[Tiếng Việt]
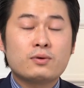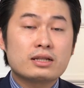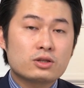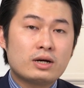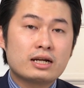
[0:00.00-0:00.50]

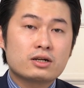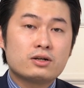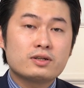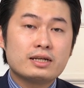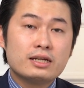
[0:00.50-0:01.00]
hoàn toàn
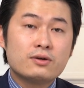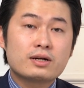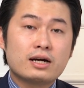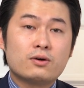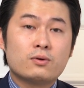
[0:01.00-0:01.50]
có thể yêu
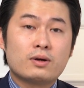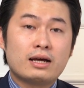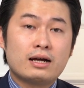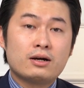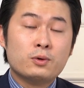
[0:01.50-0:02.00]
cầu
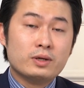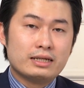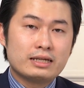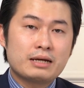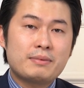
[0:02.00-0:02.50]
là hủy
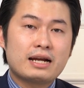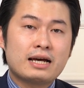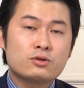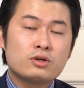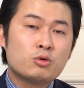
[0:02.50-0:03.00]
cái bản
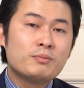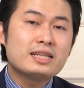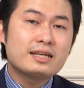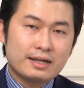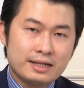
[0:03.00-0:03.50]
án tuyên bố mất
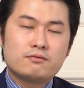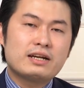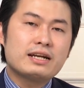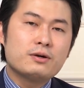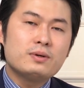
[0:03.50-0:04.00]
tích này đi
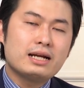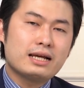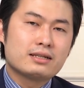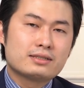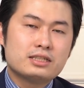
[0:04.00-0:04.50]
và nếu người
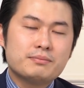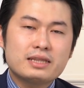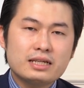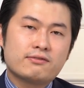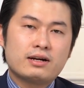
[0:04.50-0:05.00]
này thực sự
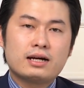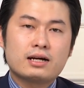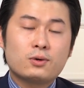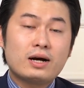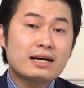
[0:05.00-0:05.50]
mất tích
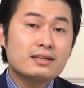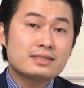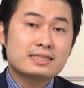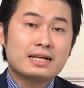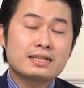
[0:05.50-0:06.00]
và quá
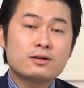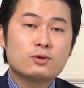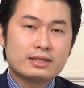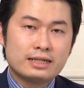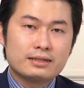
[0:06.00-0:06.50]
thời gian theo
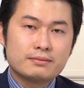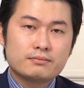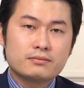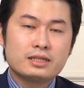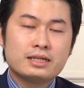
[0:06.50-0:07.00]
luật định
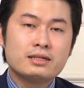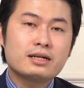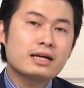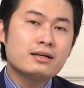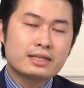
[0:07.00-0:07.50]
thì những
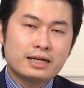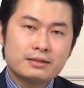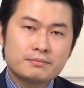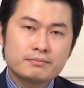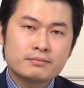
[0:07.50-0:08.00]
cái người thân
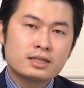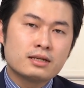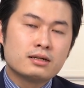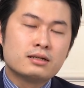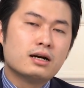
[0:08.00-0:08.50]

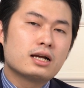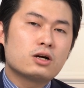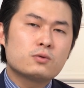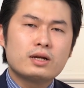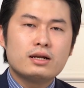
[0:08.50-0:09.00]
người
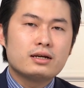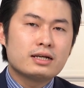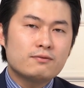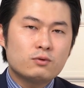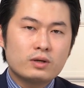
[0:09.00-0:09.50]
có quyền lợi
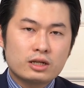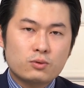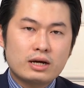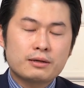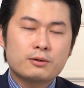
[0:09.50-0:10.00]
nghĩa vụ liên
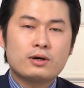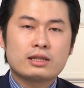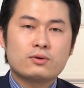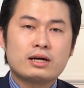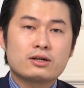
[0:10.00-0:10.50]
quan
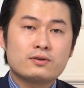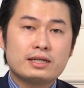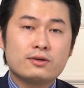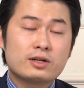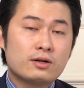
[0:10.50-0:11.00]
hoàn toàn có thể
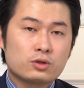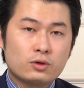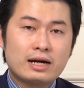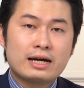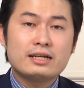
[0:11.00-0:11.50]
yêu cầu
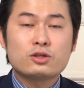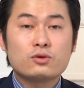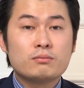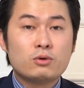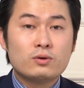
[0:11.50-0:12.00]
tòa án để
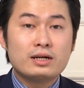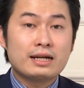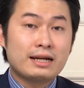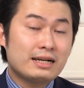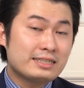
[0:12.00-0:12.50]
tuyên bố người
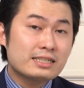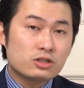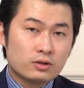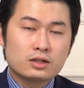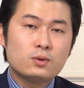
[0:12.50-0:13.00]
này đã chết
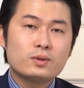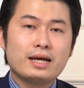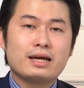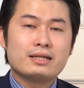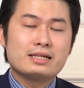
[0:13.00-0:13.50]
rồi. Cụ
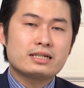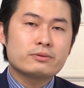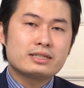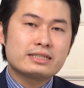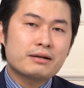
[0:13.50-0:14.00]
thể thì
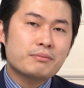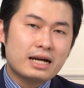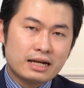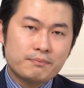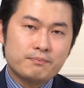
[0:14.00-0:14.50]
trong thời gian
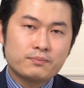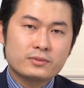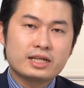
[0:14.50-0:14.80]
3 năm